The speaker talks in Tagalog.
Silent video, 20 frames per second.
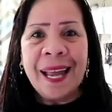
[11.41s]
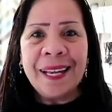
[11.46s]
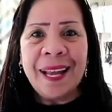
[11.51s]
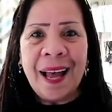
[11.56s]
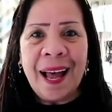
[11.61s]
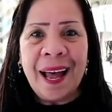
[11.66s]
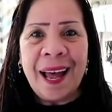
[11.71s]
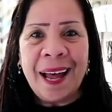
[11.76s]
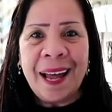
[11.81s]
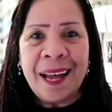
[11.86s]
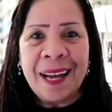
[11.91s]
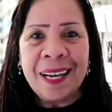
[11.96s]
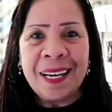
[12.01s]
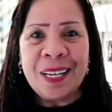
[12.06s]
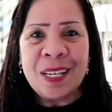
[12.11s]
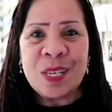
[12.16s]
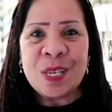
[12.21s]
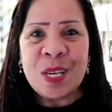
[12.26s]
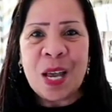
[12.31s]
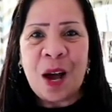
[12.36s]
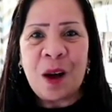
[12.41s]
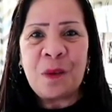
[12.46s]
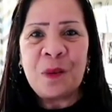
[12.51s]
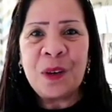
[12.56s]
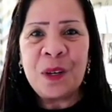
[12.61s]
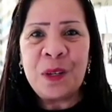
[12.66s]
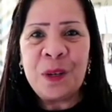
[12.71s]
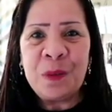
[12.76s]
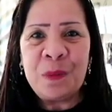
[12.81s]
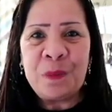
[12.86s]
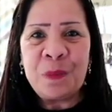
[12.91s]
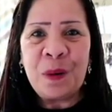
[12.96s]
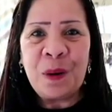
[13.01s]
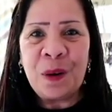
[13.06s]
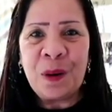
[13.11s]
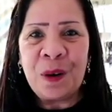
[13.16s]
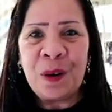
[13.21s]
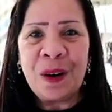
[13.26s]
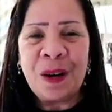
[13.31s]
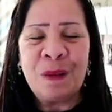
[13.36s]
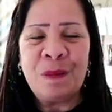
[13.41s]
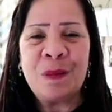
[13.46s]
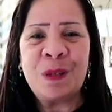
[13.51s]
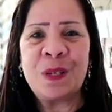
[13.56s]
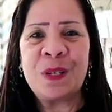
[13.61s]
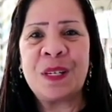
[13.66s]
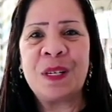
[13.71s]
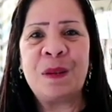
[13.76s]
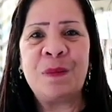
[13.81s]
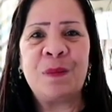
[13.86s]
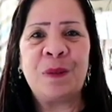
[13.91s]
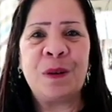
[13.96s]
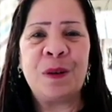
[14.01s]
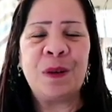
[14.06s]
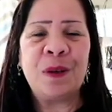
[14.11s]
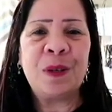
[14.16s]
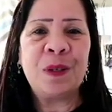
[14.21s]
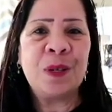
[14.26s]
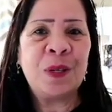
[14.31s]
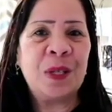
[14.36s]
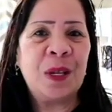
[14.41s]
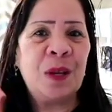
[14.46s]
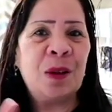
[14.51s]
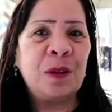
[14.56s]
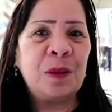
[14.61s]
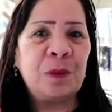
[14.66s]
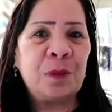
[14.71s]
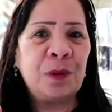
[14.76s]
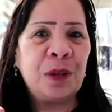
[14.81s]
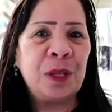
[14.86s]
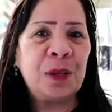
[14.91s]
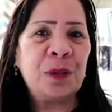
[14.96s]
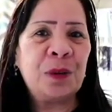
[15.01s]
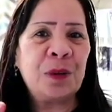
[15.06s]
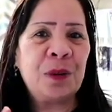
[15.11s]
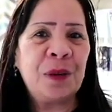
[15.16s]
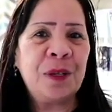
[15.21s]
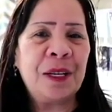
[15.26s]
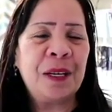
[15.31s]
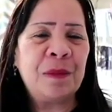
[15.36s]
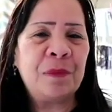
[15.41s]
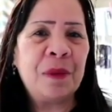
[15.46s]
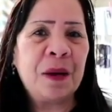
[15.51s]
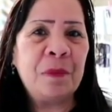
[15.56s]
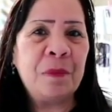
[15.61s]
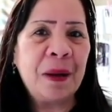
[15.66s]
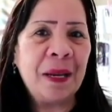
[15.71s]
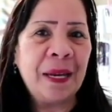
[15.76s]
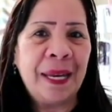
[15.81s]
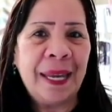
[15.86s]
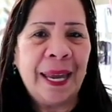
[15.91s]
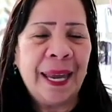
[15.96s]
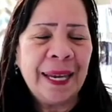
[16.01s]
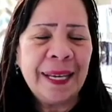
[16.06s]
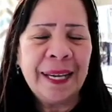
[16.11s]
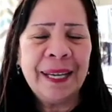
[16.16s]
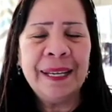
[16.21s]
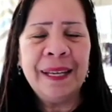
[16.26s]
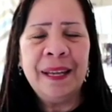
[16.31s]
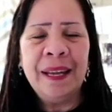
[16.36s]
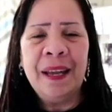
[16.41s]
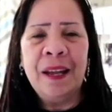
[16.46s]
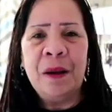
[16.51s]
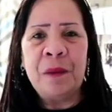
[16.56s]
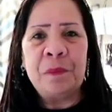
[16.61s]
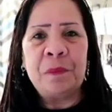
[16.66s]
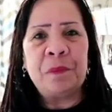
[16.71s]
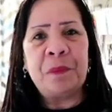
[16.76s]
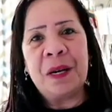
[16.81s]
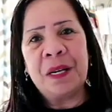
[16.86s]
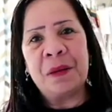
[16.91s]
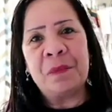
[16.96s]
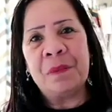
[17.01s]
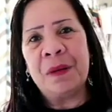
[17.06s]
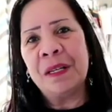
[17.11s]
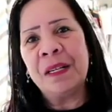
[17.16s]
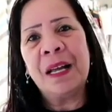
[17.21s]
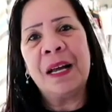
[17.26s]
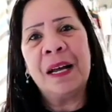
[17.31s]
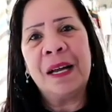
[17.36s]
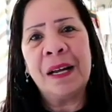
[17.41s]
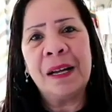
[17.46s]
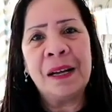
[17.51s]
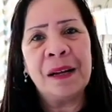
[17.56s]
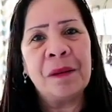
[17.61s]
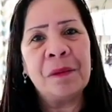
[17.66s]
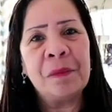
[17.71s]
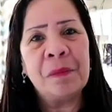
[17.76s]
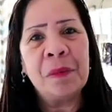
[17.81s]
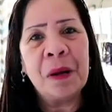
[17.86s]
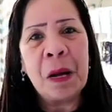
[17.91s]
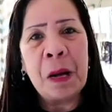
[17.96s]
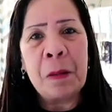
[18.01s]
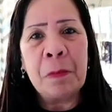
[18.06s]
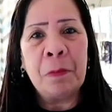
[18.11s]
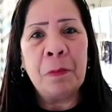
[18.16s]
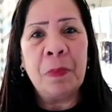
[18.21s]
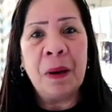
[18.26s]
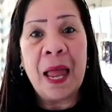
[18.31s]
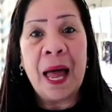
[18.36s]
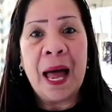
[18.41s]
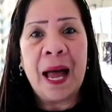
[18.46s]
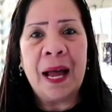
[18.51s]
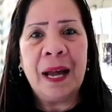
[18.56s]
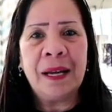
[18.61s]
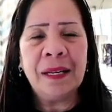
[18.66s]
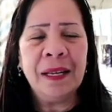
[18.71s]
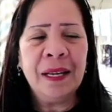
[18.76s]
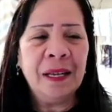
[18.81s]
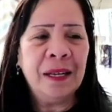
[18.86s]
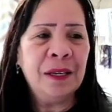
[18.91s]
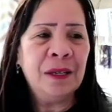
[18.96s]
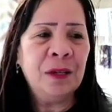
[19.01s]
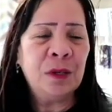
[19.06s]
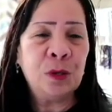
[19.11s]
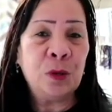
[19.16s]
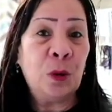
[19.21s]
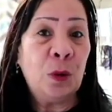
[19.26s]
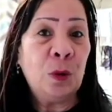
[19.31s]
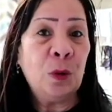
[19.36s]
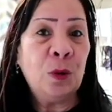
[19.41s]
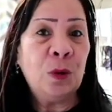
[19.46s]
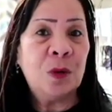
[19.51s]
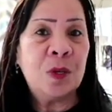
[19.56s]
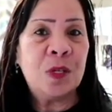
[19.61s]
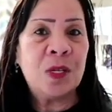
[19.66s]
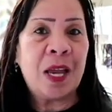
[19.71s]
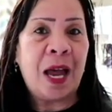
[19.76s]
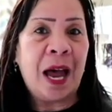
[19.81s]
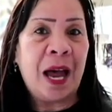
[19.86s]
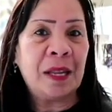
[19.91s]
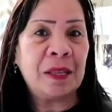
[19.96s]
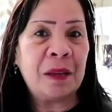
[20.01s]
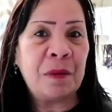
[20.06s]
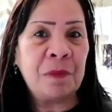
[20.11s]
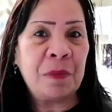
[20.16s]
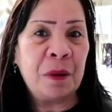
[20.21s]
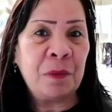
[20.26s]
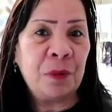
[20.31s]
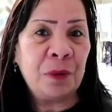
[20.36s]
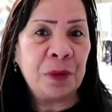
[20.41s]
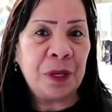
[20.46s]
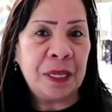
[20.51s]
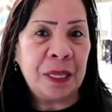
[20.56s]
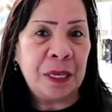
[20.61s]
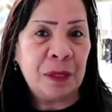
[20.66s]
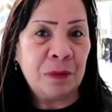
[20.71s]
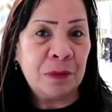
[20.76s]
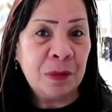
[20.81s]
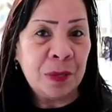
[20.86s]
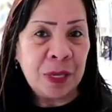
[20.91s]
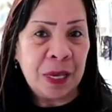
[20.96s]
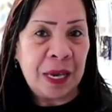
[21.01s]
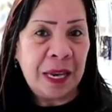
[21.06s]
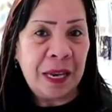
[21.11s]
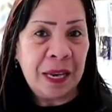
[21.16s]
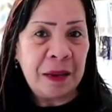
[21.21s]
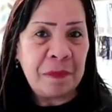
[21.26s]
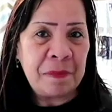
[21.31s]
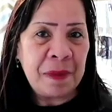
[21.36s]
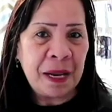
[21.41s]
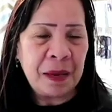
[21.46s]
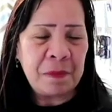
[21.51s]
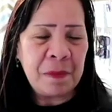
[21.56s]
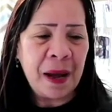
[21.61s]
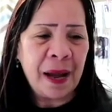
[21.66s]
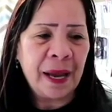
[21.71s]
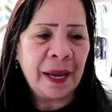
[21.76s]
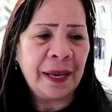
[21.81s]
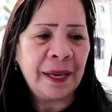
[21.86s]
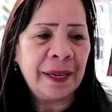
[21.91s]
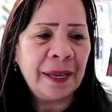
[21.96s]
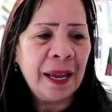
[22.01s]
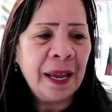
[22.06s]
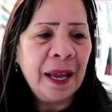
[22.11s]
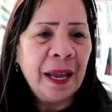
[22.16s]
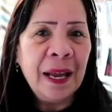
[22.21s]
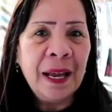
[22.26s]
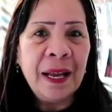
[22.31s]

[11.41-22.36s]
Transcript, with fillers: Hi guys! How are you po? Kamusta na po? Si Lot po ito nagbabalik para mag-vlog uh, tungkol sa ating paboritong si Maymay.